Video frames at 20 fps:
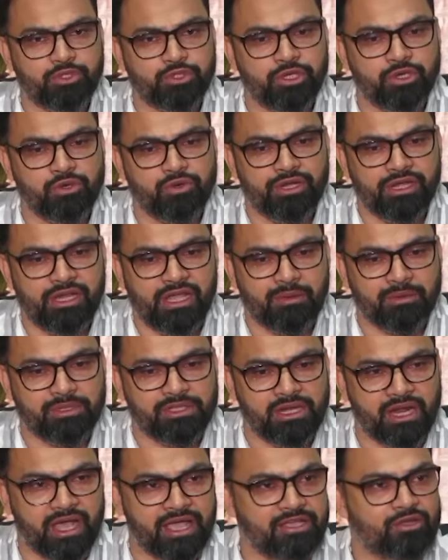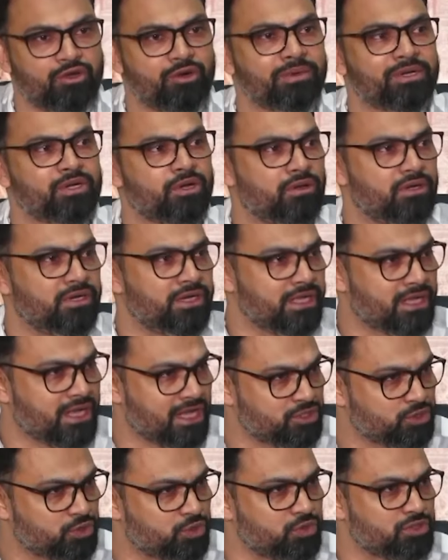এই বিষয়গুলি নিয়ে আমাদের হাইকমান্ড অলরেডি
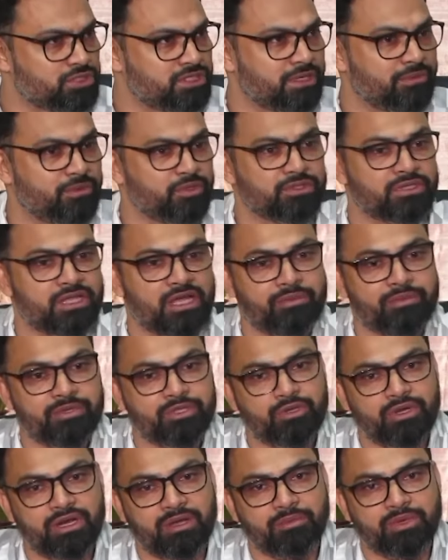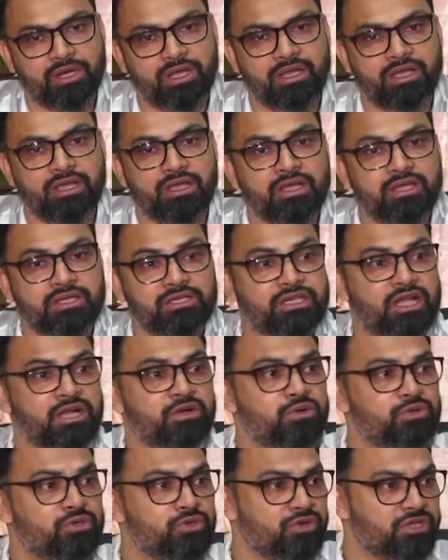কাজ করছে এবং তার ভিতরে আমরা
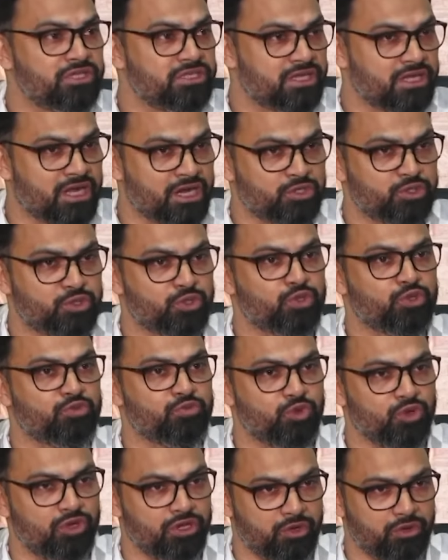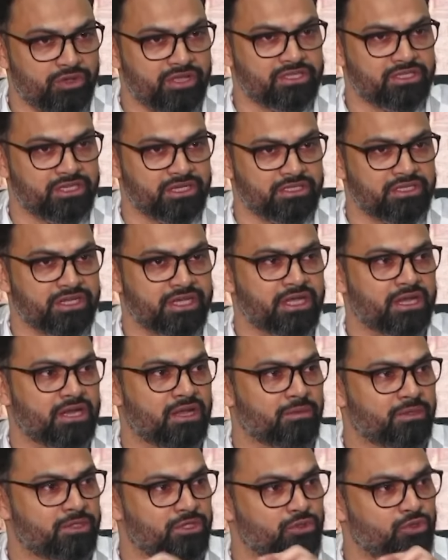সাংগঠনিক যে কার্যক্রমগুলি রয়েছে
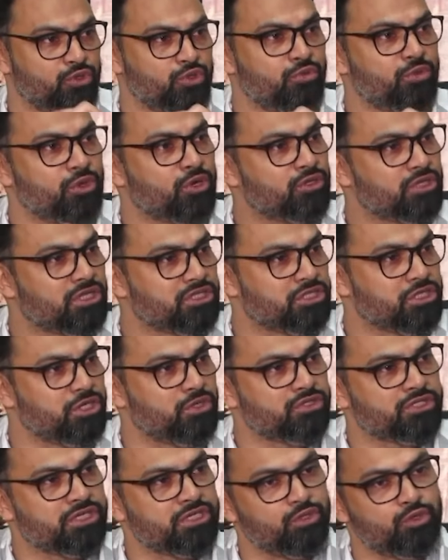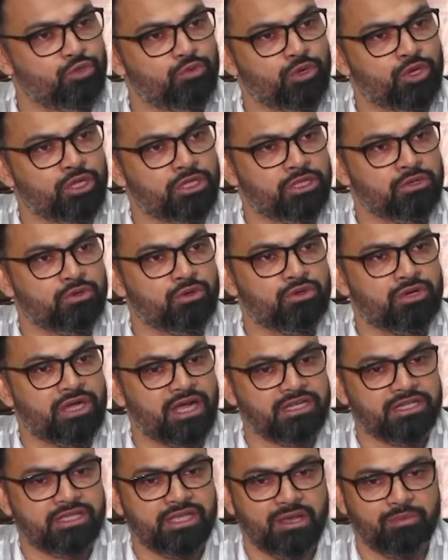যেখানে আমাদের দুর্বলতা ছিল সেই দুর্বলতাগুলো
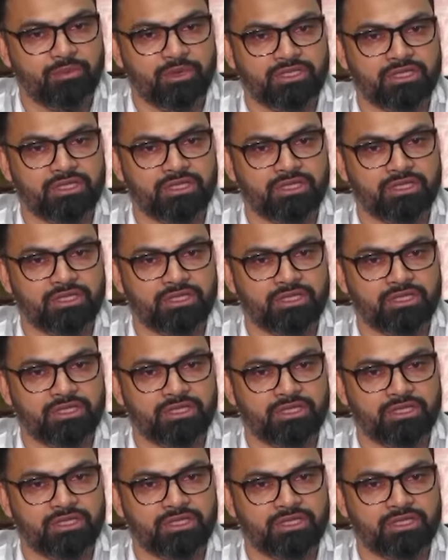কাটিয়ে